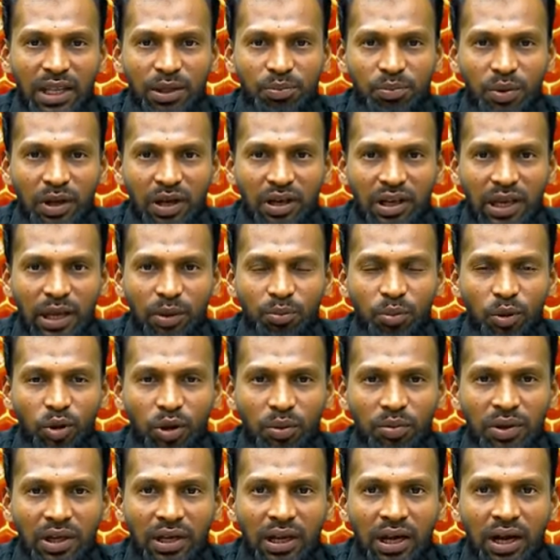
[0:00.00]
பாதிப்புகள்
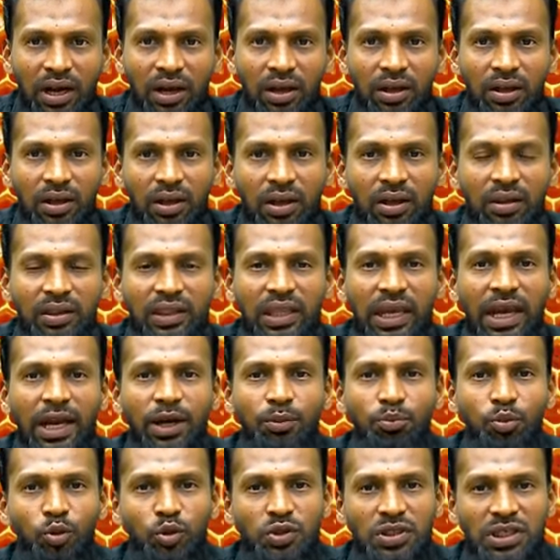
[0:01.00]
ஏற்படும் அப்படின்னா
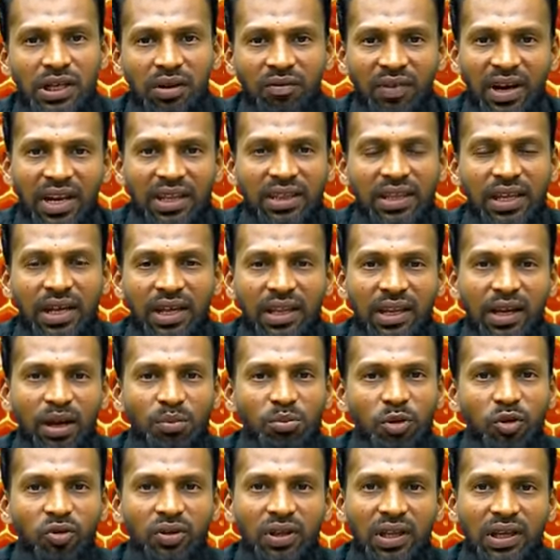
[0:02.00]
தேன் பூச்சியை வளர்த்தா தான்
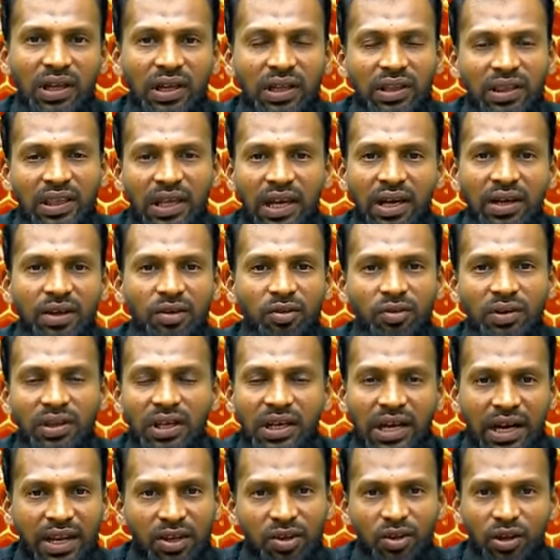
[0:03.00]
நம்ம வந்து தேன்
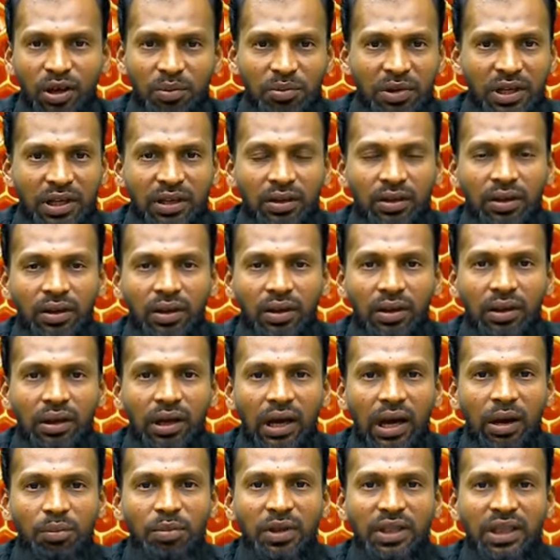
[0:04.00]
வந்து கிடைக்கும் நமக்கு
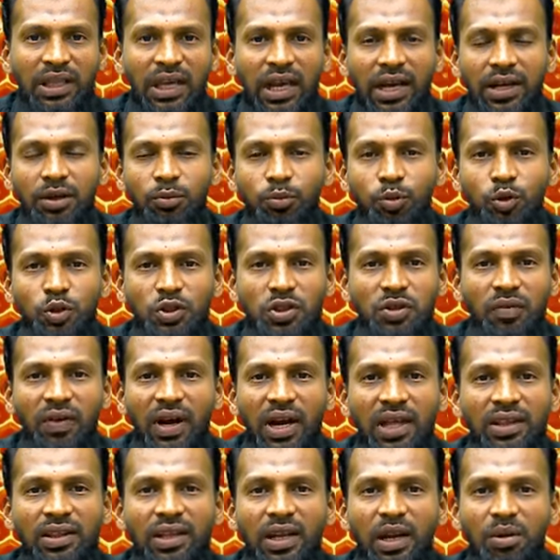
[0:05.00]
அப்போ தேன் பூச்சி
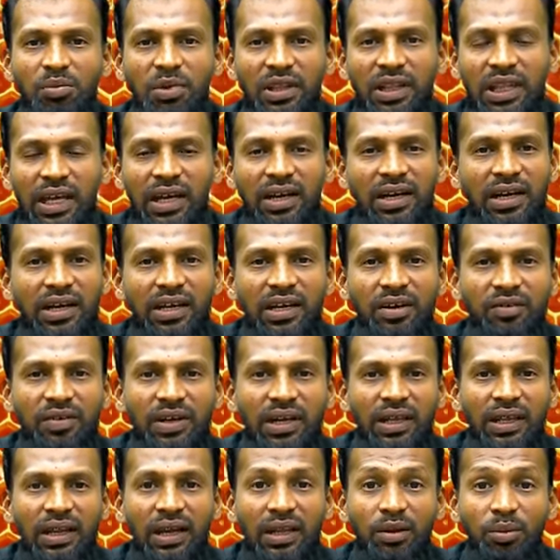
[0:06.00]
வளர்த்து நம்ம தேன் எடுக்க
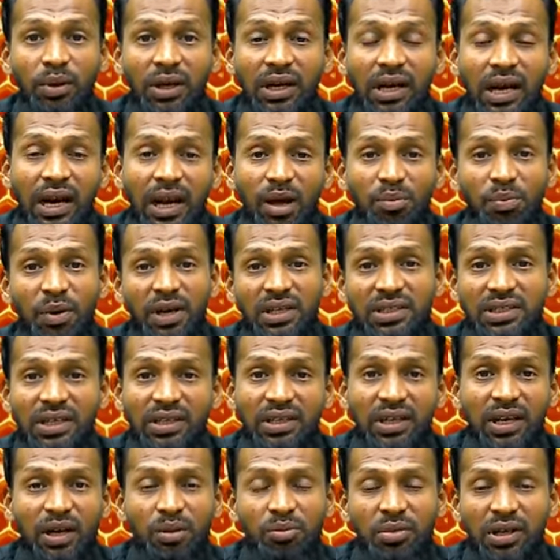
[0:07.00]
வேண்டியதில்லை அது மாதிரி கலப்படம்
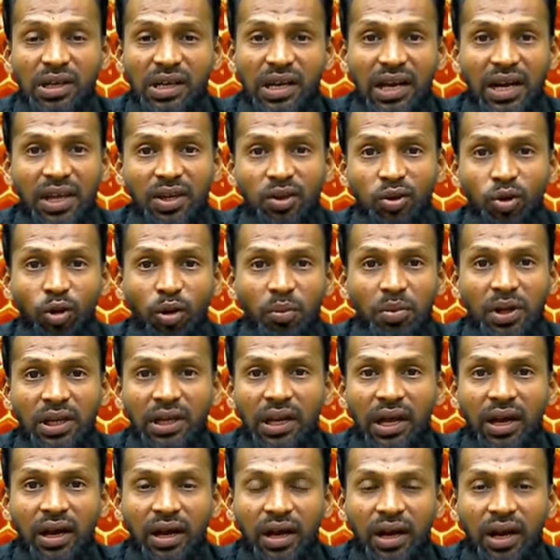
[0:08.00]
செஞ்சே நமக்கு கிடைக்கும்
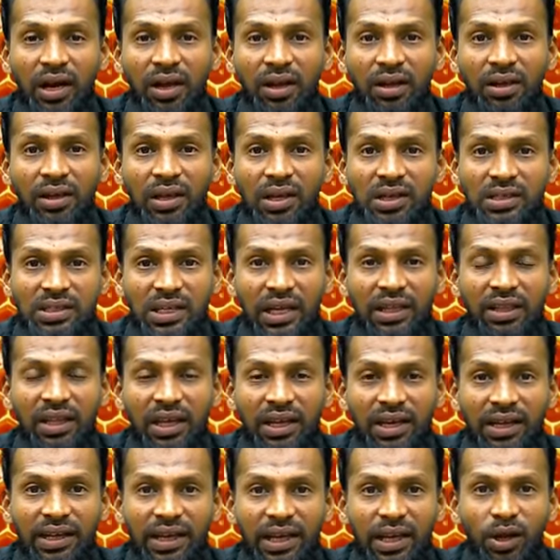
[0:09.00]
அப்படின்னாக்கா
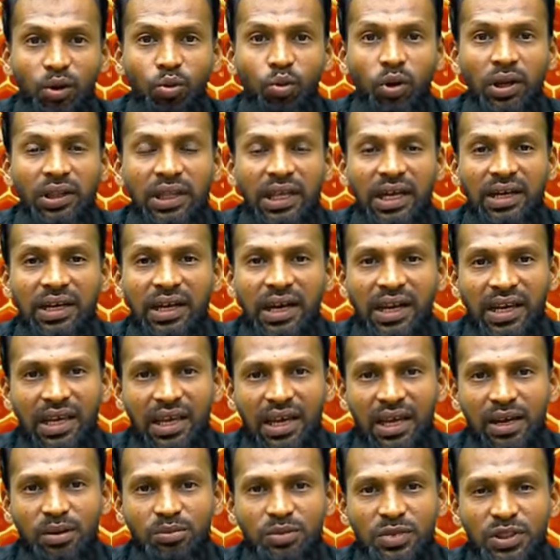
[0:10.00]
சந்தையில் இலகுவாக தேன்
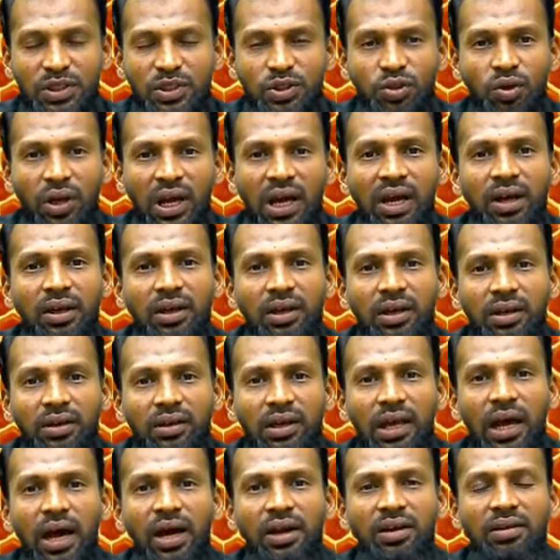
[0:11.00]
கிடைக்க ஆரம்பிச்சிருச்சுன்னா
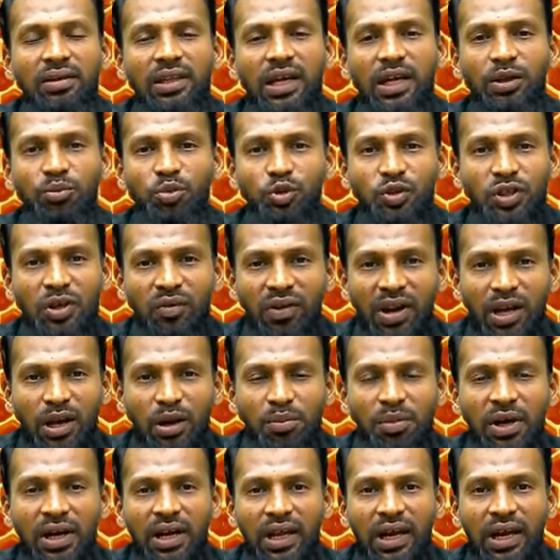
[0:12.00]
யாரும் தேன் பூச்சை
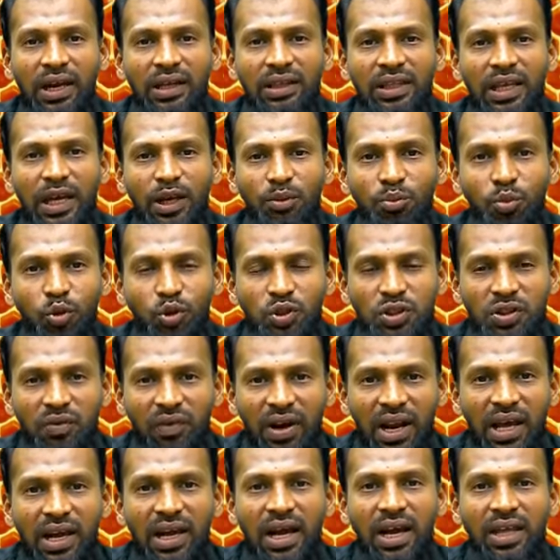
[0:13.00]
வளர்க்க மாட்டாங்க தேன் பூச்சி
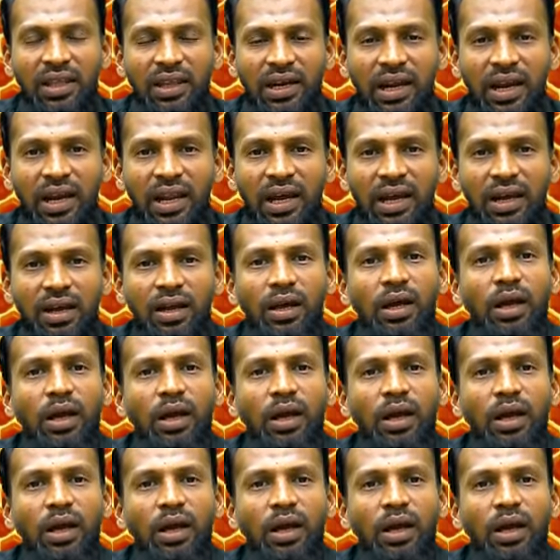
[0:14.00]
வளர்க்காதனால